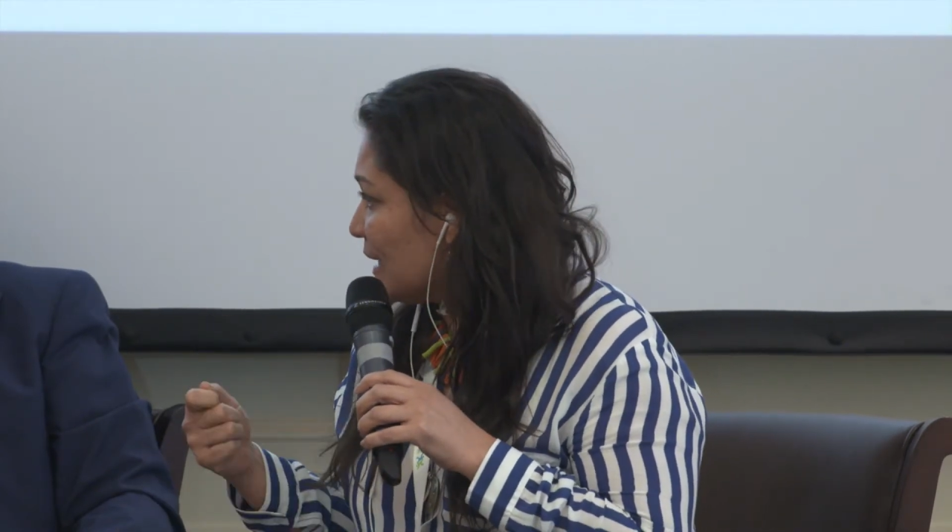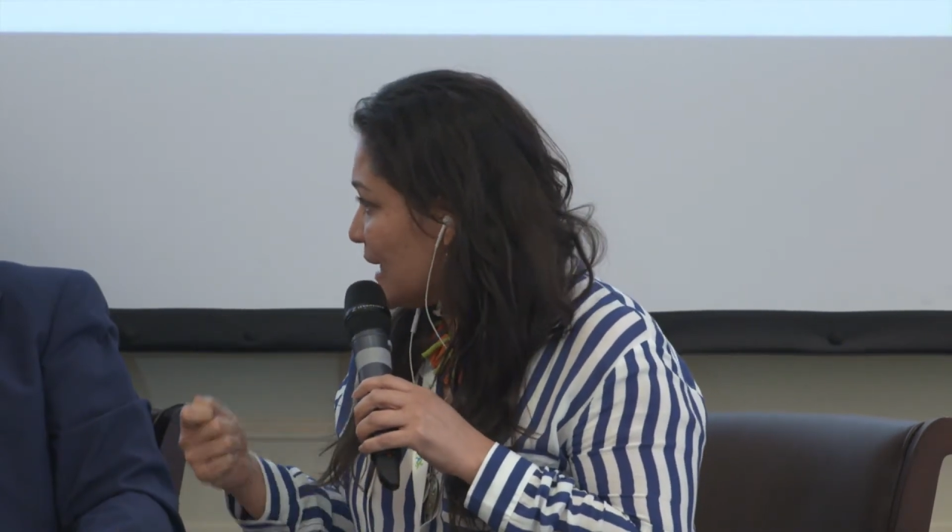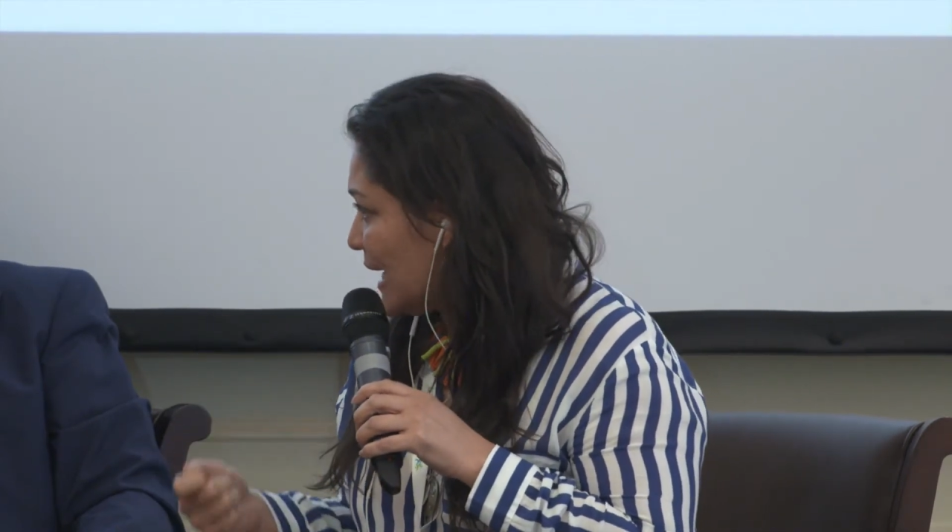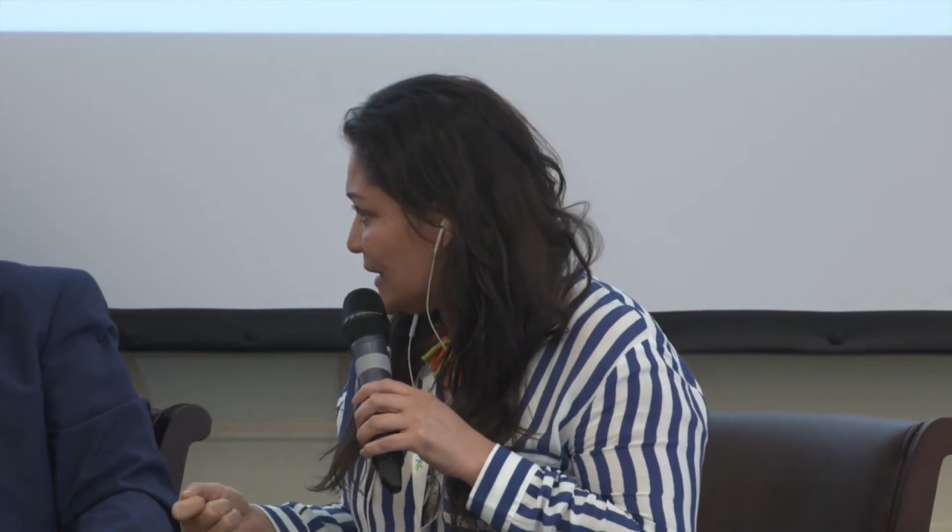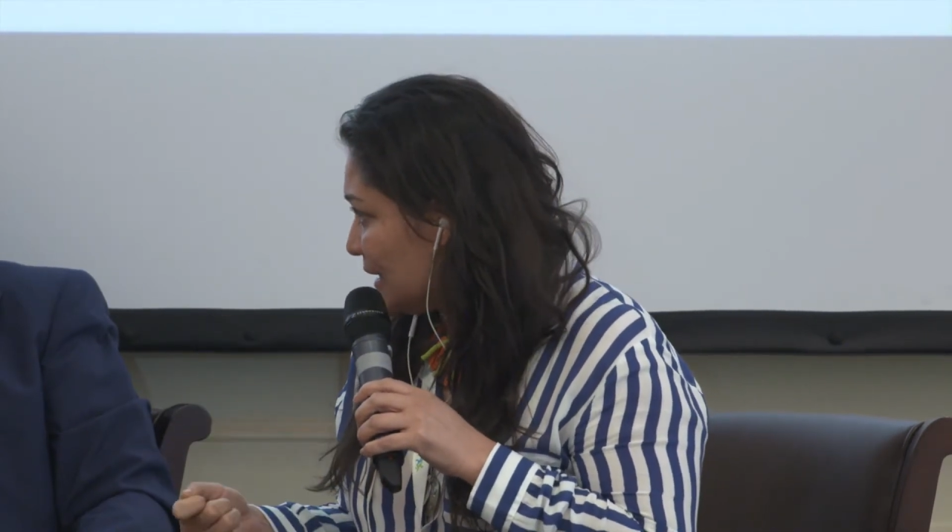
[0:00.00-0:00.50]

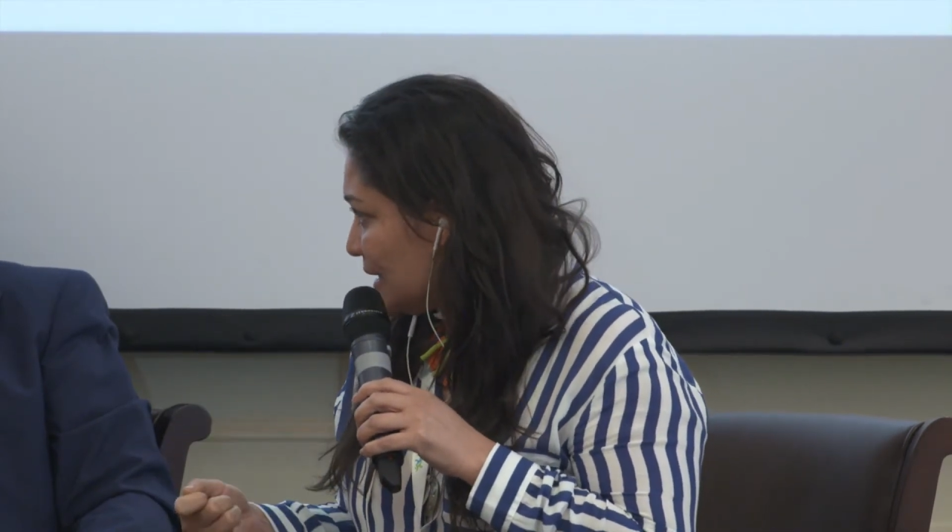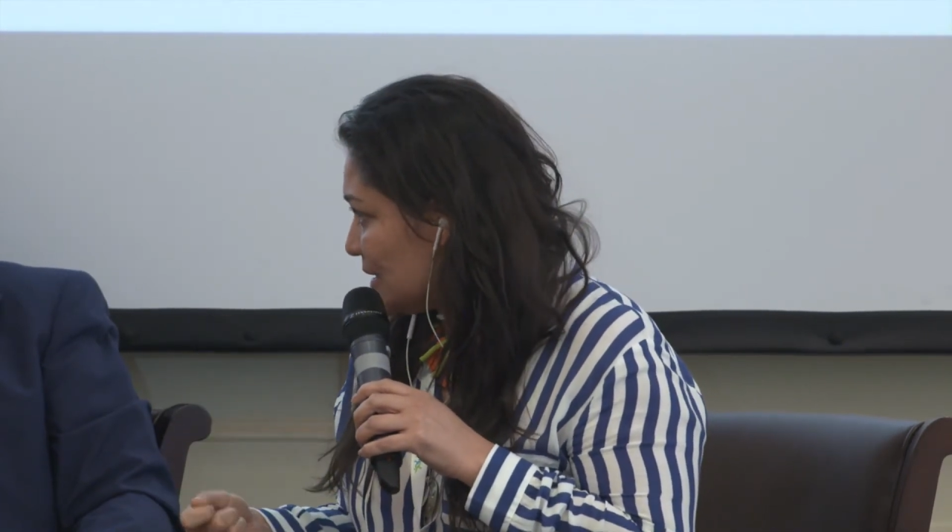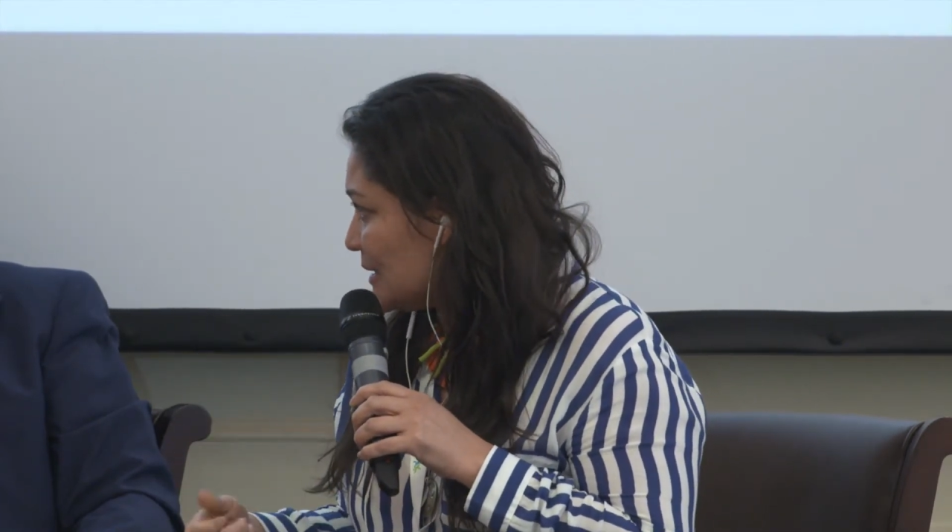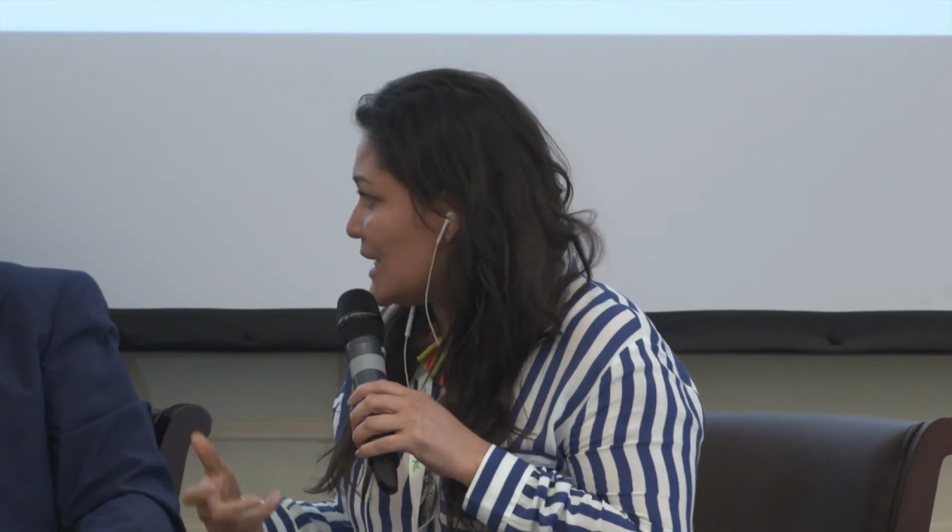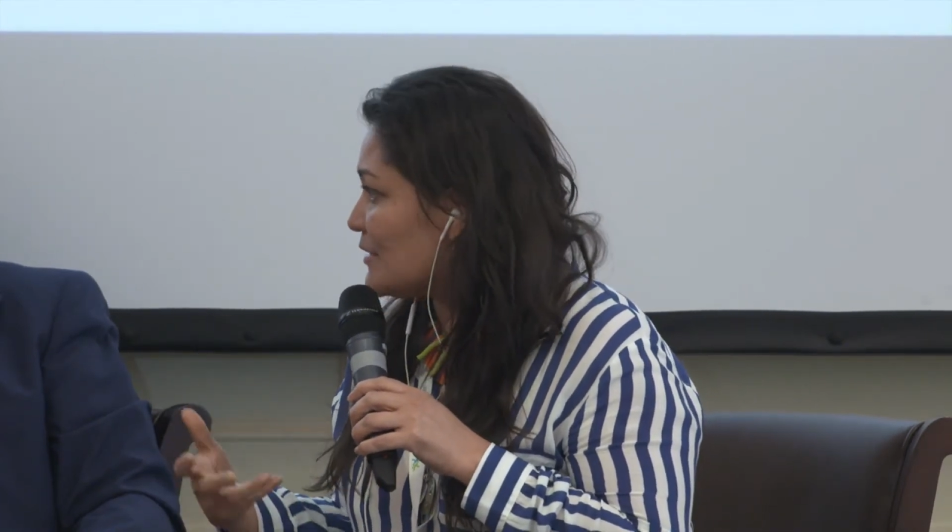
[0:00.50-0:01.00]

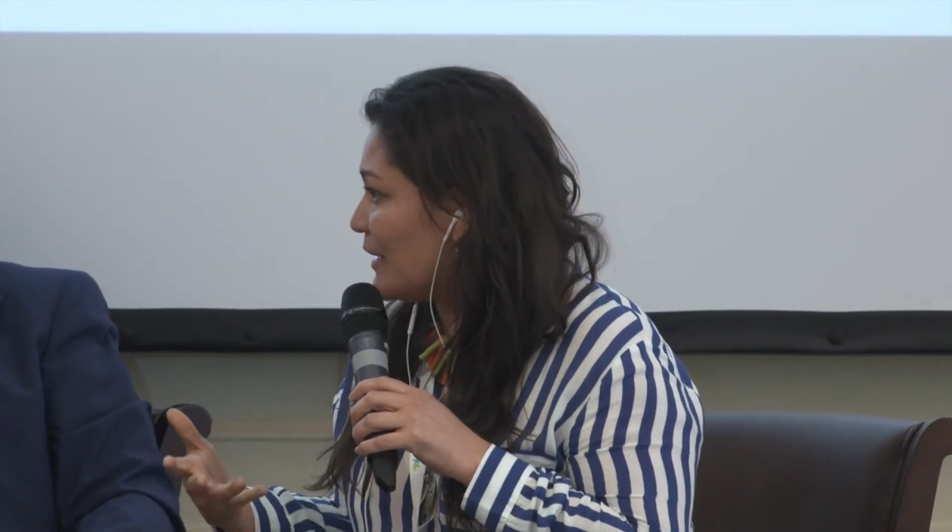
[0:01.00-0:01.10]
migrantes, las